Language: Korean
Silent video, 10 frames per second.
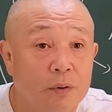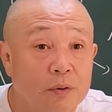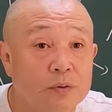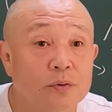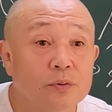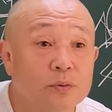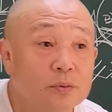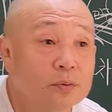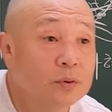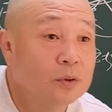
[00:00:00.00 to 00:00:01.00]
그
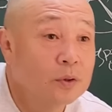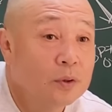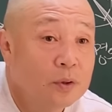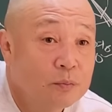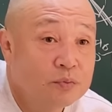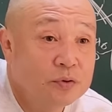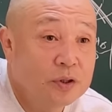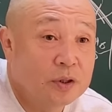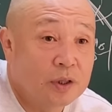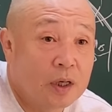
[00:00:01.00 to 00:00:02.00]
정도로
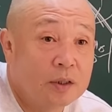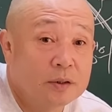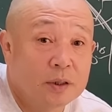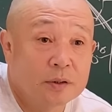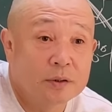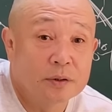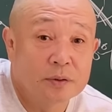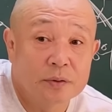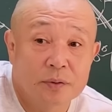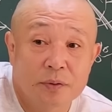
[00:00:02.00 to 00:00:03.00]
분위기가 달라진다는
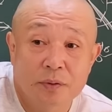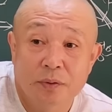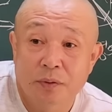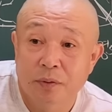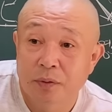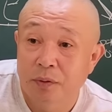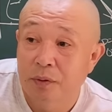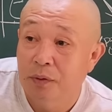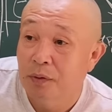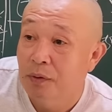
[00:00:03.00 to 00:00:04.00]
얘기예요.
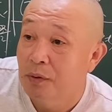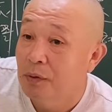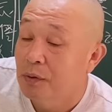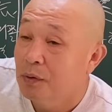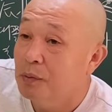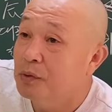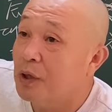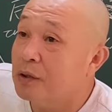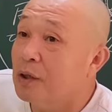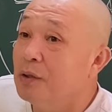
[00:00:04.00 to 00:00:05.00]
그러면
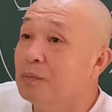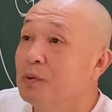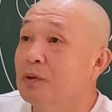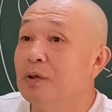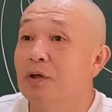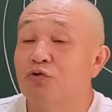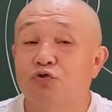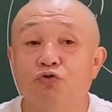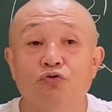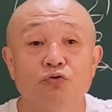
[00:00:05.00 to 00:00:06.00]
4차 혁명의
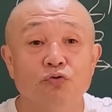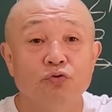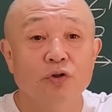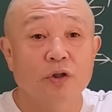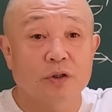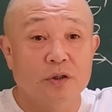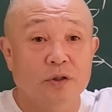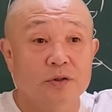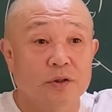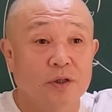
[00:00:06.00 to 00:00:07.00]
주역들이
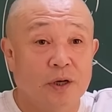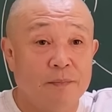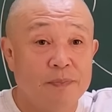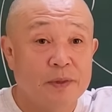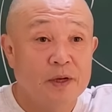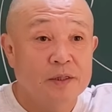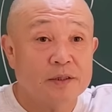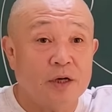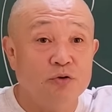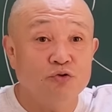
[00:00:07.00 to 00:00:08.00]
어떤 거야?
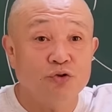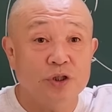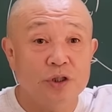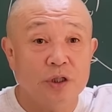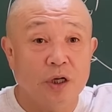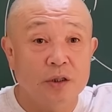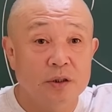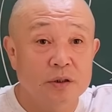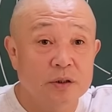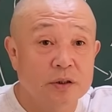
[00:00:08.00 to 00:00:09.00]
사유축이니까
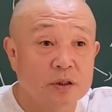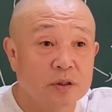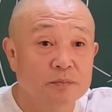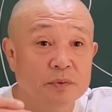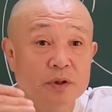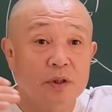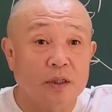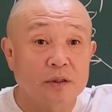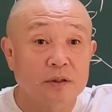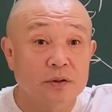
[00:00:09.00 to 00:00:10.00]
이거는 금전
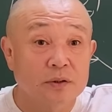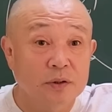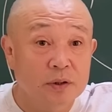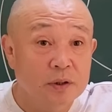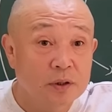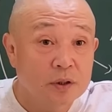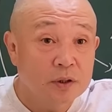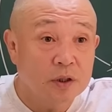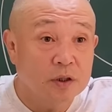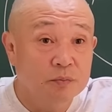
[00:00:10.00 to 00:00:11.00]
같은 거거든.
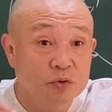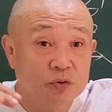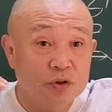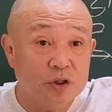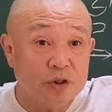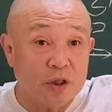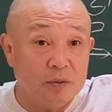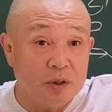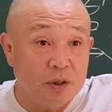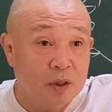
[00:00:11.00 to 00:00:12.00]
금융
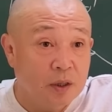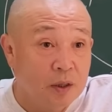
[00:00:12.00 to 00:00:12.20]
시스템이